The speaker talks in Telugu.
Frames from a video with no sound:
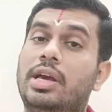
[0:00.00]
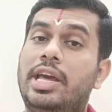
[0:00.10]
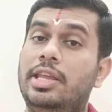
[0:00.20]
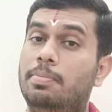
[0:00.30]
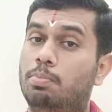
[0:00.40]

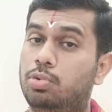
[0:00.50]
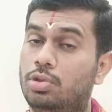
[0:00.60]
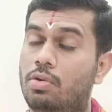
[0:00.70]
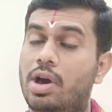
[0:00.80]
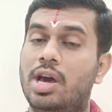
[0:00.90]
కానీ
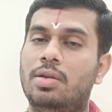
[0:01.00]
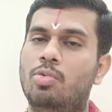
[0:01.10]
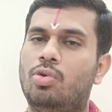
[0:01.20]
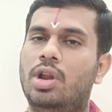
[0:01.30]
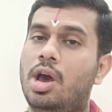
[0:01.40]
బుధవారం
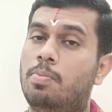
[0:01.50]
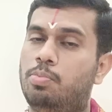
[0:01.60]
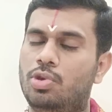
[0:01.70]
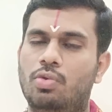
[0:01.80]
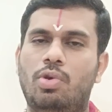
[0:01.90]
కూడా
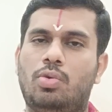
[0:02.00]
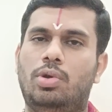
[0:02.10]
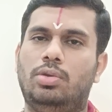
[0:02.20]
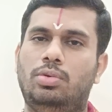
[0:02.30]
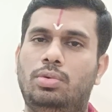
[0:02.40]
అప్పు
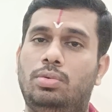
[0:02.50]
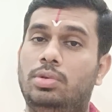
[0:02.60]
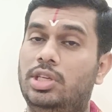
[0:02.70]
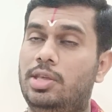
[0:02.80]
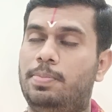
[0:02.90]
ఇవ్వకూడదు
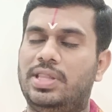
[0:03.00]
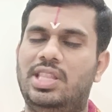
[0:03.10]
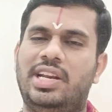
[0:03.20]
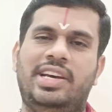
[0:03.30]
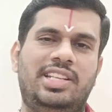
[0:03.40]
ఇది
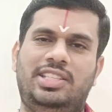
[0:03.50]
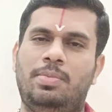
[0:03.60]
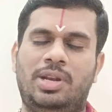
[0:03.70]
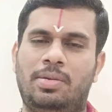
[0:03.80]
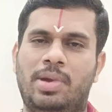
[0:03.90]
పెద్ద
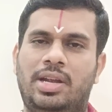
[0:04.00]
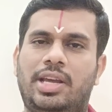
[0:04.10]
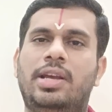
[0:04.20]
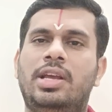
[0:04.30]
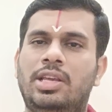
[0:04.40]
రహస్యం అన్నమాట